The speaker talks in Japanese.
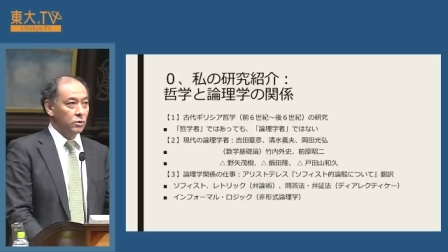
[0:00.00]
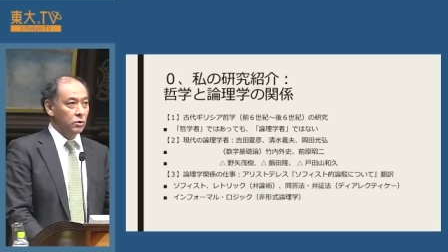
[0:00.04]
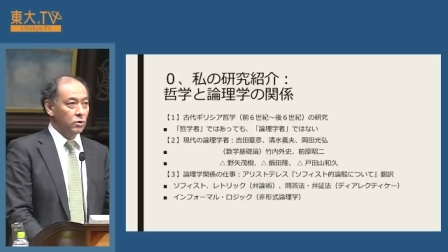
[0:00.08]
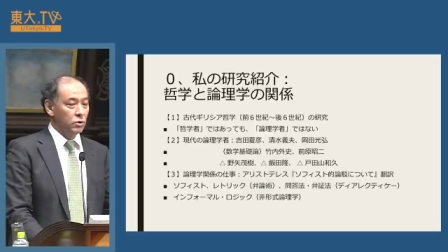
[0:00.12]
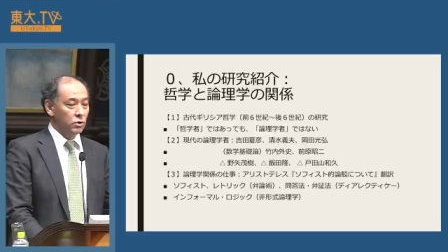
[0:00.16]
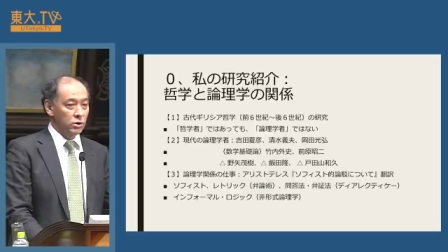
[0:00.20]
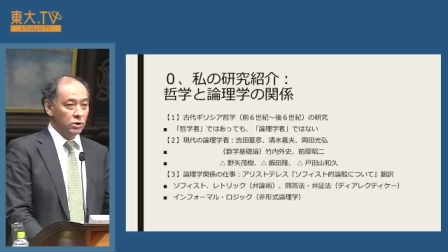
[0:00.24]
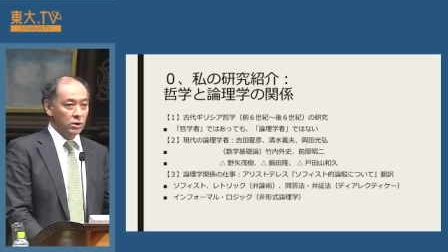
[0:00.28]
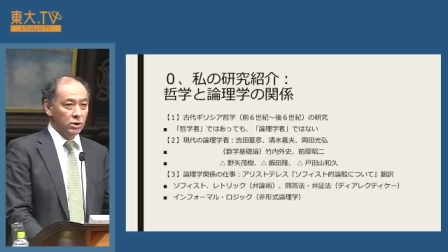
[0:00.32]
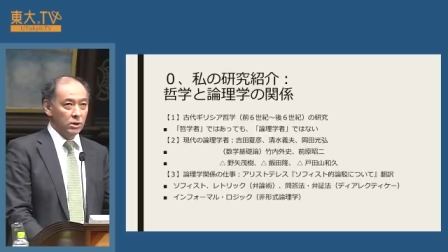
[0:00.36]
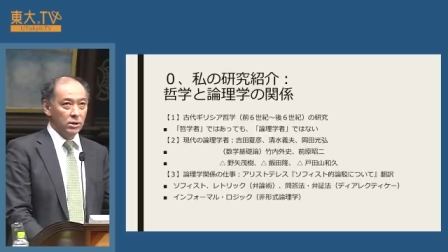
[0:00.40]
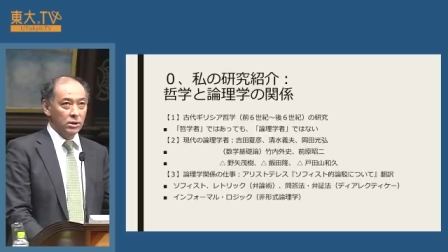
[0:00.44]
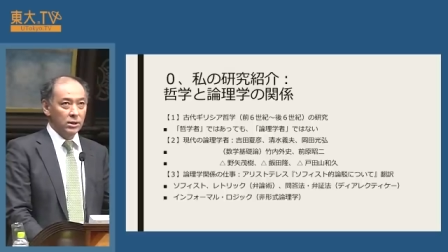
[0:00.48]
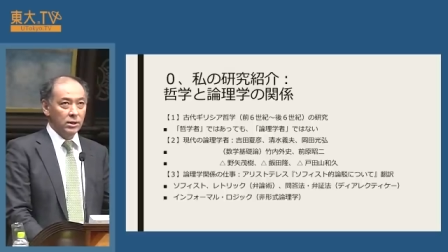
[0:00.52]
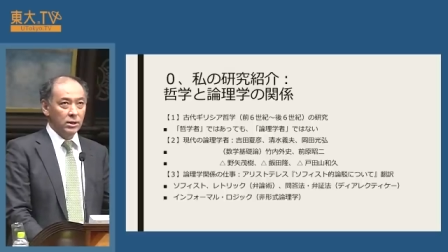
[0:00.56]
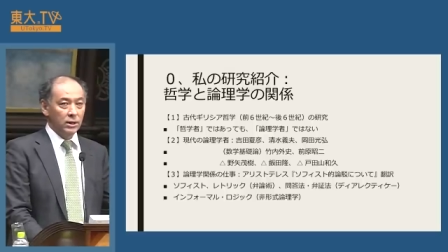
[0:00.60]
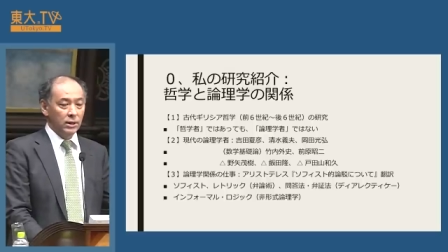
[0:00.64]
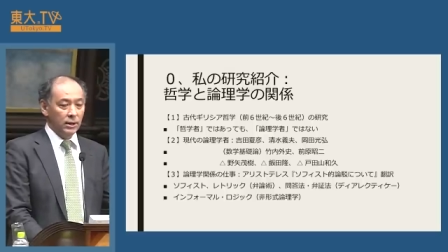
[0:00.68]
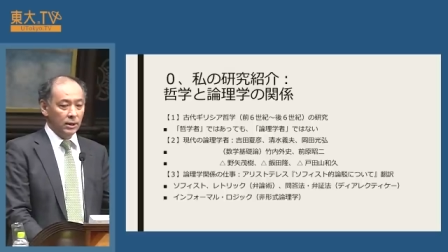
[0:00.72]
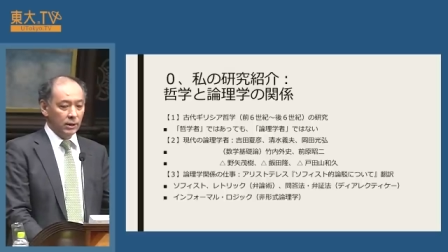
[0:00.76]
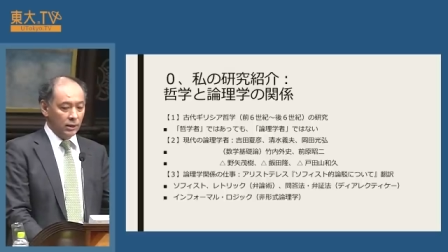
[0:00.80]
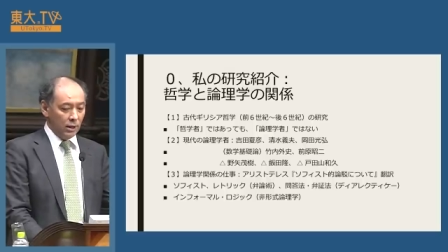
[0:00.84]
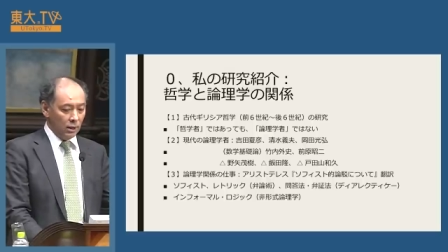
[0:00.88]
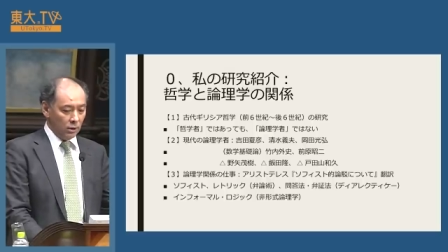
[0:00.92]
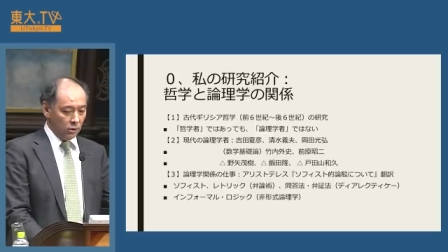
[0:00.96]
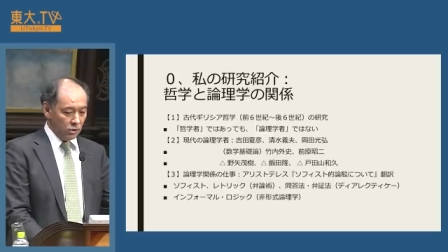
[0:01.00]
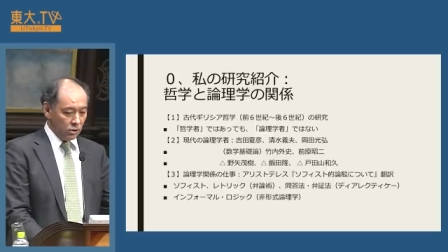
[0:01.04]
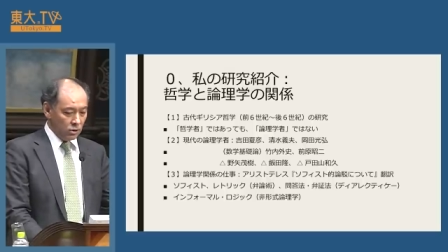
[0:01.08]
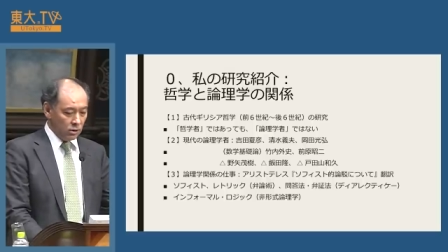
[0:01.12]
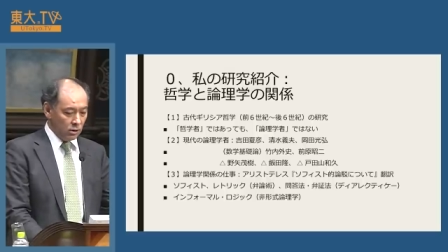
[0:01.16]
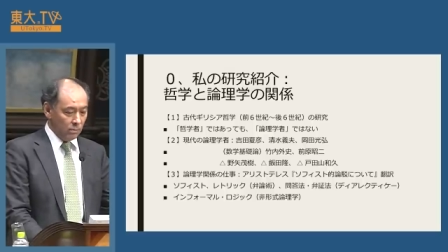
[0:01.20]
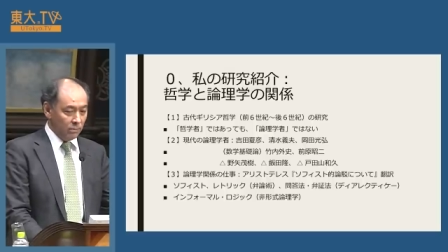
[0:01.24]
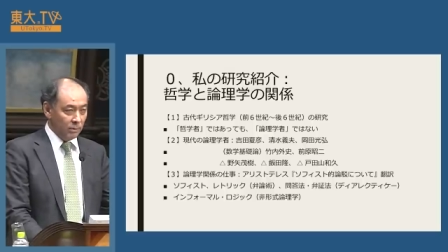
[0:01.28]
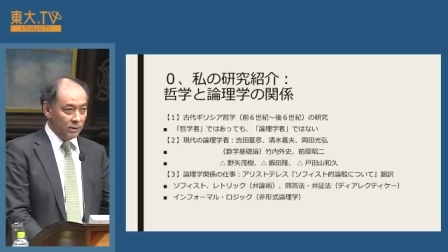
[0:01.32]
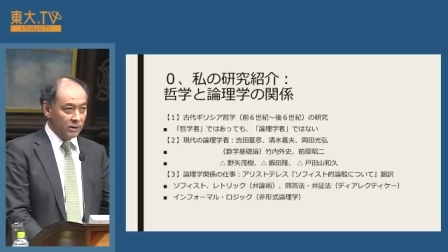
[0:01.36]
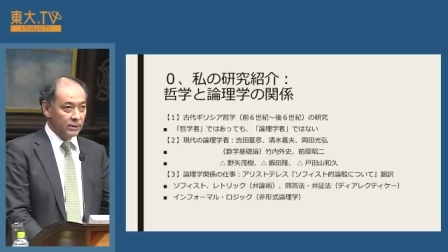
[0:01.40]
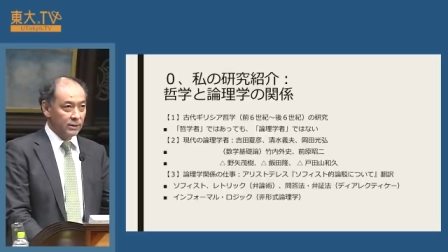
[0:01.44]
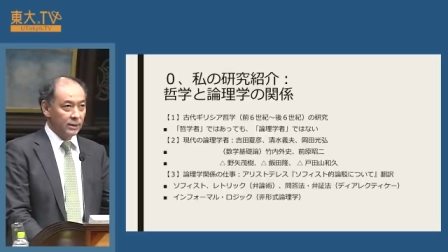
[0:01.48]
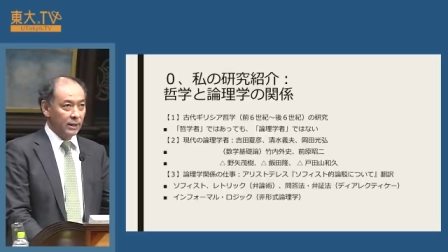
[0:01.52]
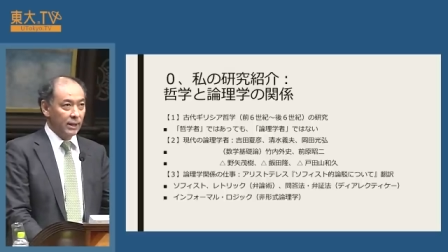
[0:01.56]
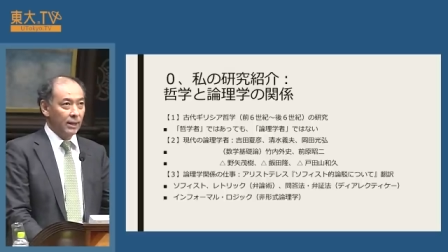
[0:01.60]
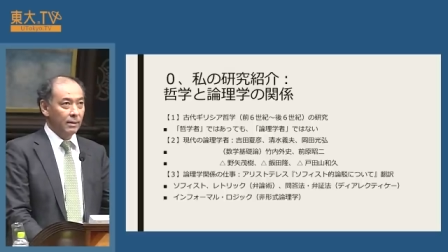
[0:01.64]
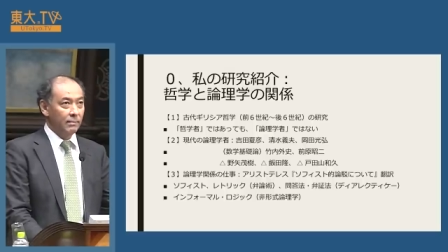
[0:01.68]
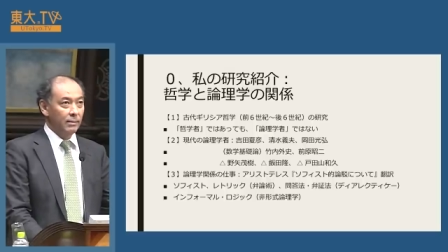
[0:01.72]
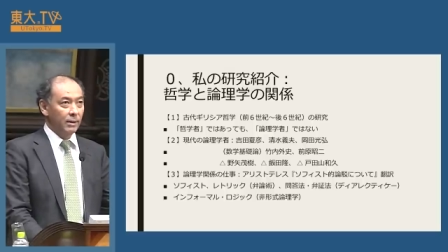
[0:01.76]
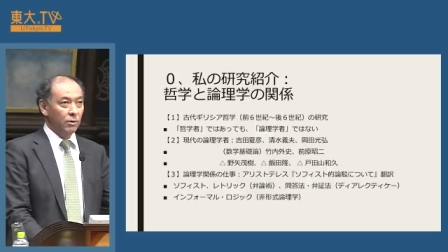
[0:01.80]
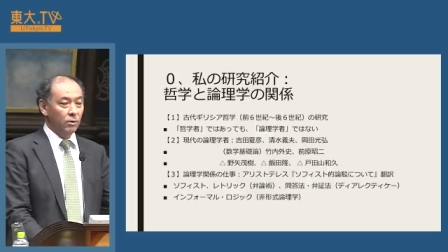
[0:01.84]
を中心に研究していますが、